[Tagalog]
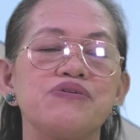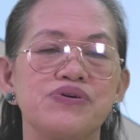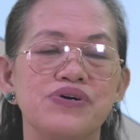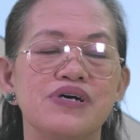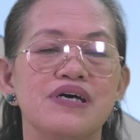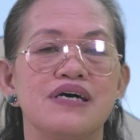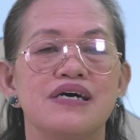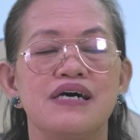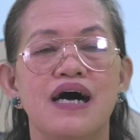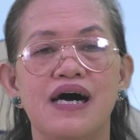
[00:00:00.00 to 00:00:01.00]
Ako,
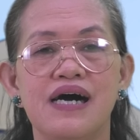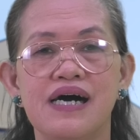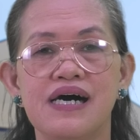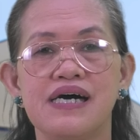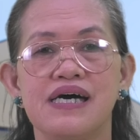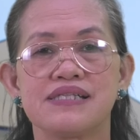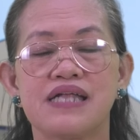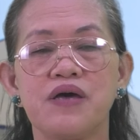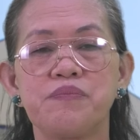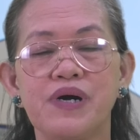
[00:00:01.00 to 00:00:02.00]
uh, ah,
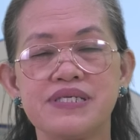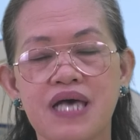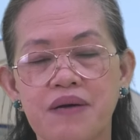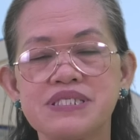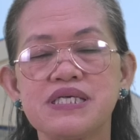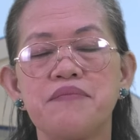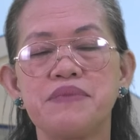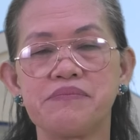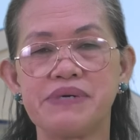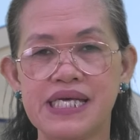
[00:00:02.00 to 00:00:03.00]
tayo po ay
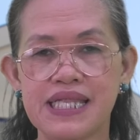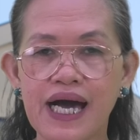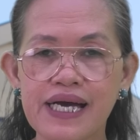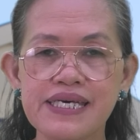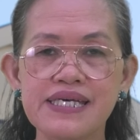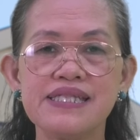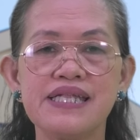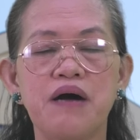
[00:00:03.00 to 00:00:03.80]
sama-samang manalangin.